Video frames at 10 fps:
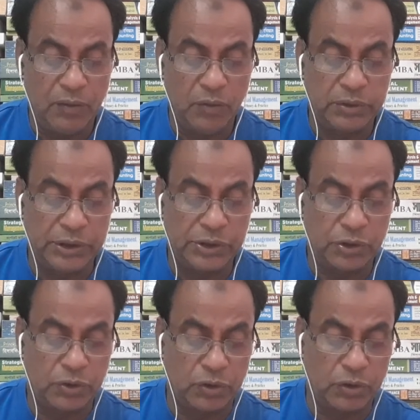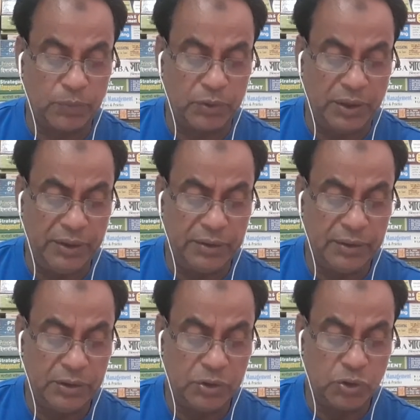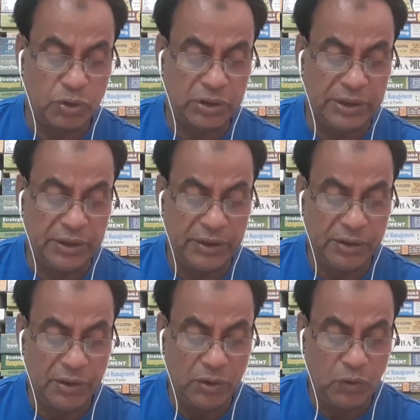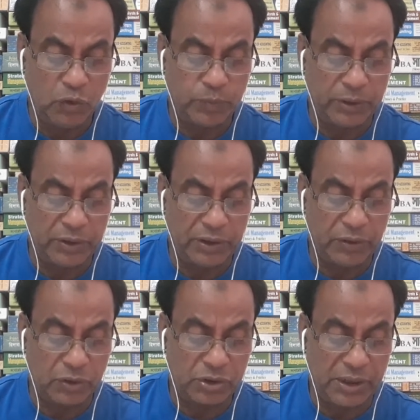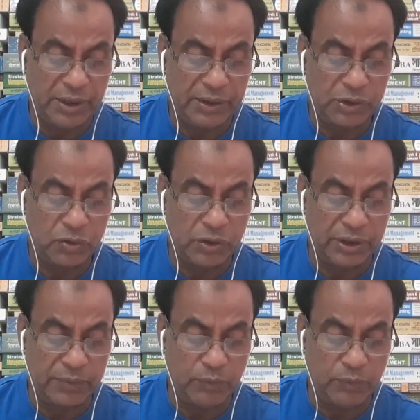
উৎকৃষ্ট তথ্য প্রদান শক্তি উৎপাদনের নকশা সঠিক